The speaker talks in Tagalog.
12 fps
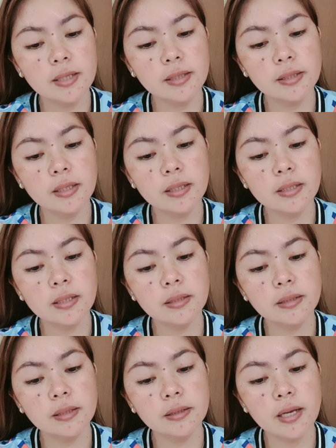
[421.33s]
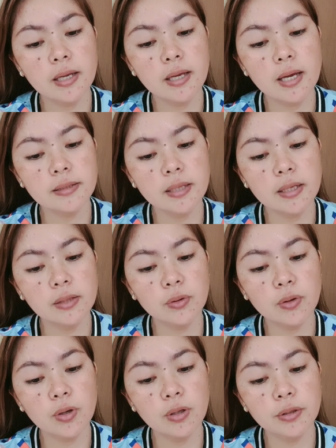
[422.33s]
natin itatry guys ay itong
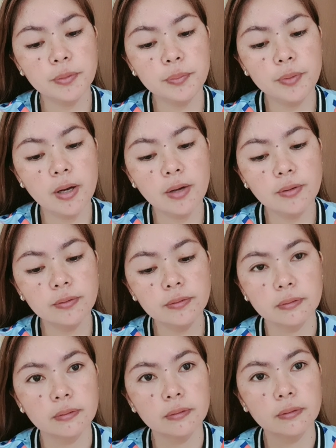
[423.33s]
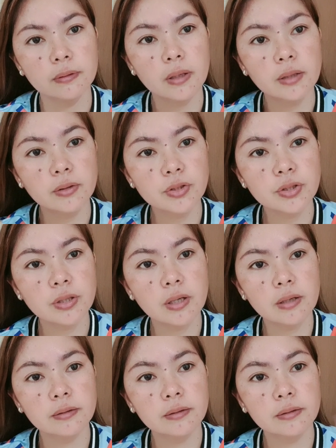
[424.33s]
color brown. Ito siya.